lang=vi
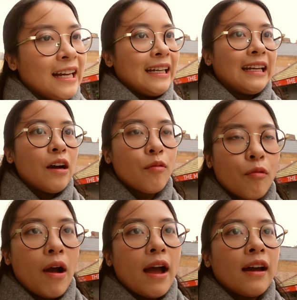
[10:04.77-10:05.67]
Thế nên hôm
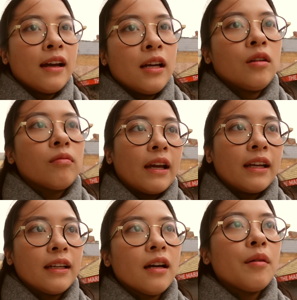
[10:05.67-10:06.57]
qua lúc
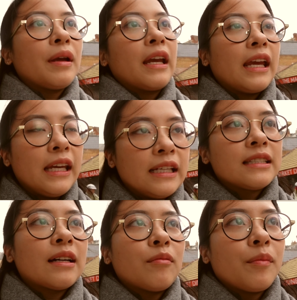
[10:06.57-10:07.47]
đấy mình in
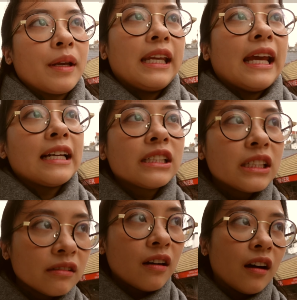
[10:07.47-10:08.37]
xong rồi mình đi ăn
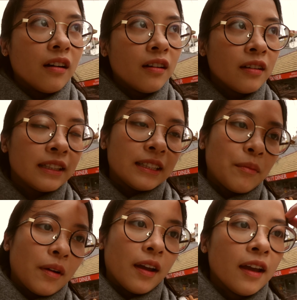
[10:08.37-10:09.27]
trưa,
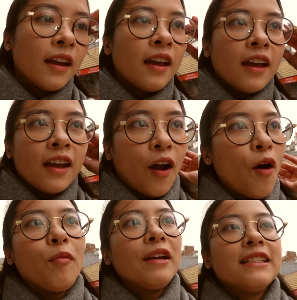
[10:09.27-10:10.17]
xong rồi nó
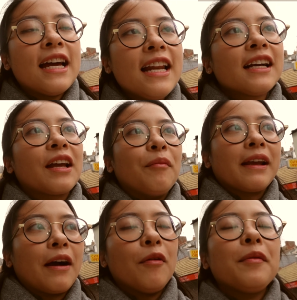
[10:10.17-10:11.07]
không in ra, thế là kiểu
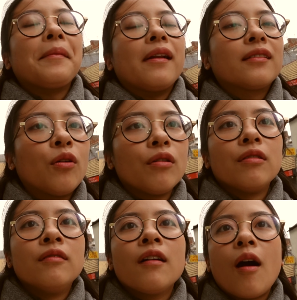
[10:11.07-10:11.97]
mình cáu, bảo thôi
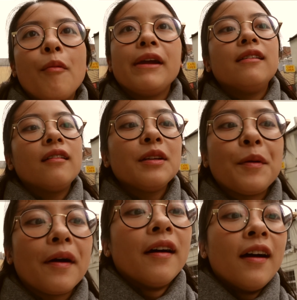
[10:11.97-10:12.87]
không in nữa. Nhưng
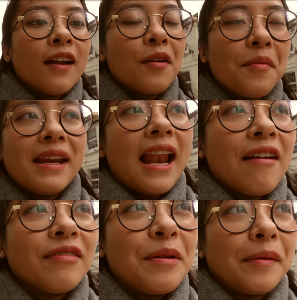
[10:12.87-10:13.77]
mà lúc mà đi
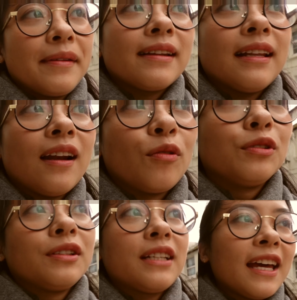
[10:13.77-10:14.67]
làm về mình nhận ra là ôi
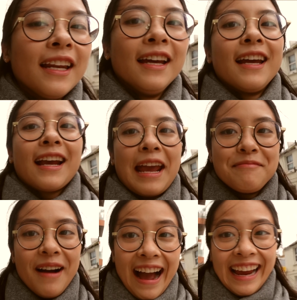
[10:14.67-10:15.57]
chết, ngày
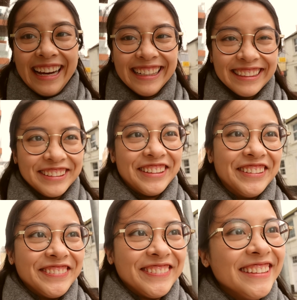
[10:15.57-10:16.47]
mai nộp.
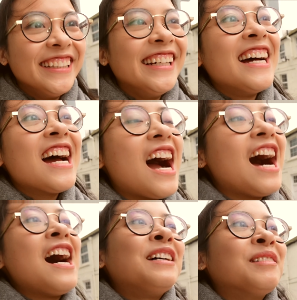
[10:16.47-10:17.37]

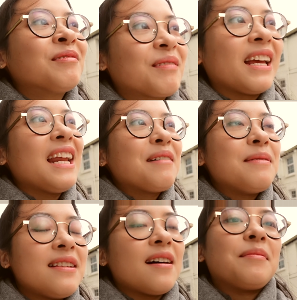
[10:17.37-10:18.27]
Thế nên là
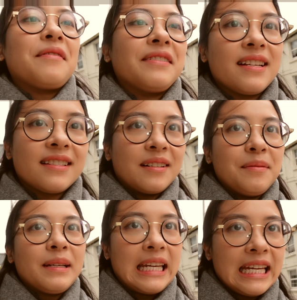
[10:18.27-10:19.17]
bây giờ mình phải dậy
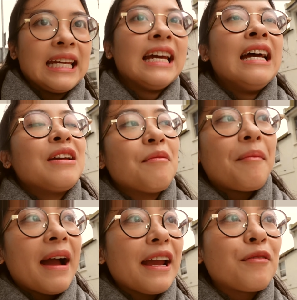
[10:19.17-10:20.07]
sớm mình đi. Nhưng mà
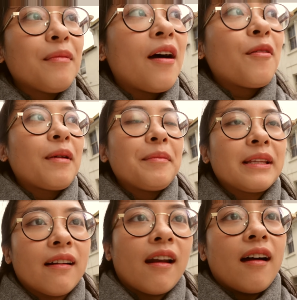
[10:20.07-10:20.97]
may cũng là hôm nay mình
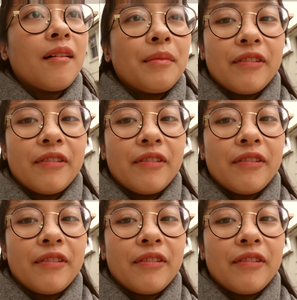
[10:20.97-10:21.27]
tưởng là mình